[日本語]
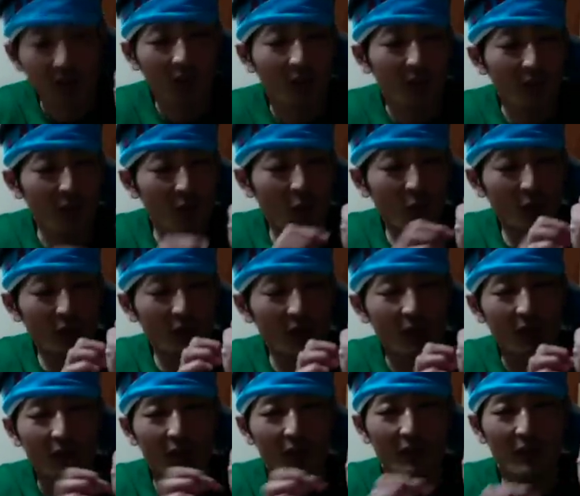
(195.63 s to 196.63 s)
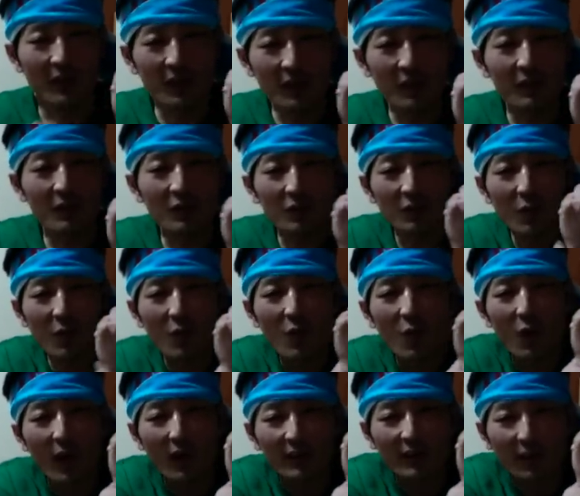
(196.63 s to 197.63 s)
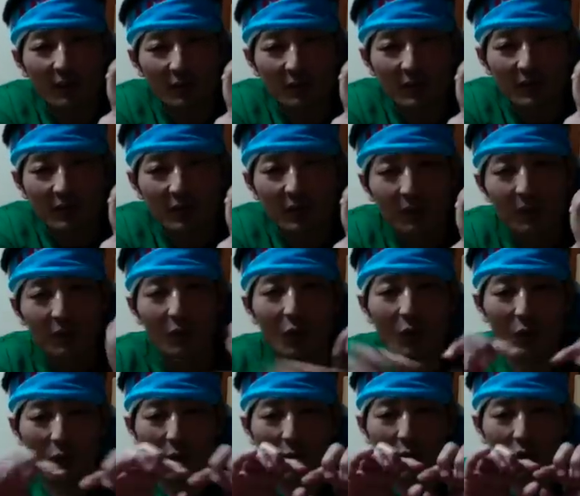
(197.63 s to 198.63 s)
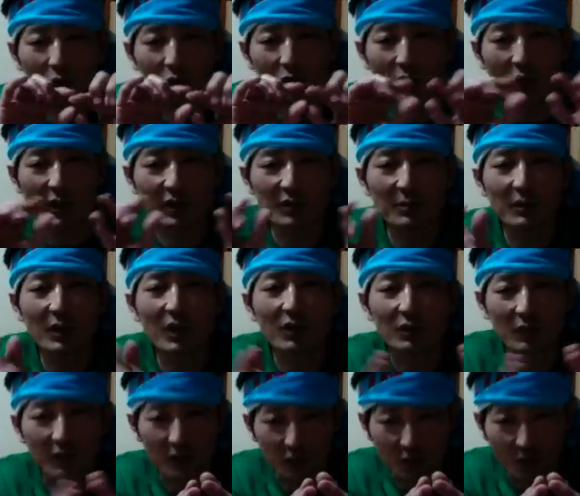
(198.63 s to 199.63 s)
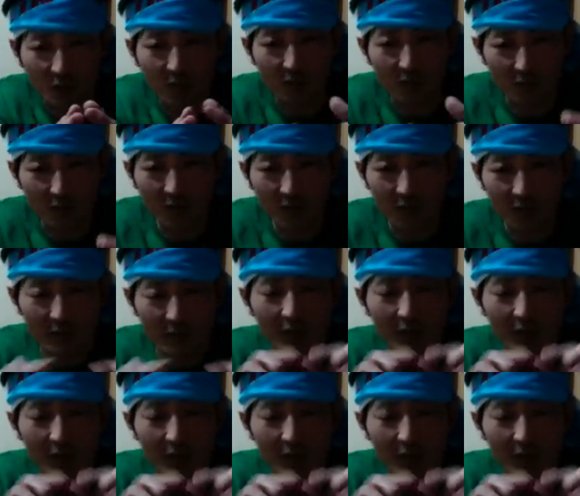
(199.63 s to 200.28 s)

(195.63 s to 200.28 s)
で、ここにリングをこう当てるんですよ。こう、こういう厚みのあるリングを。ね。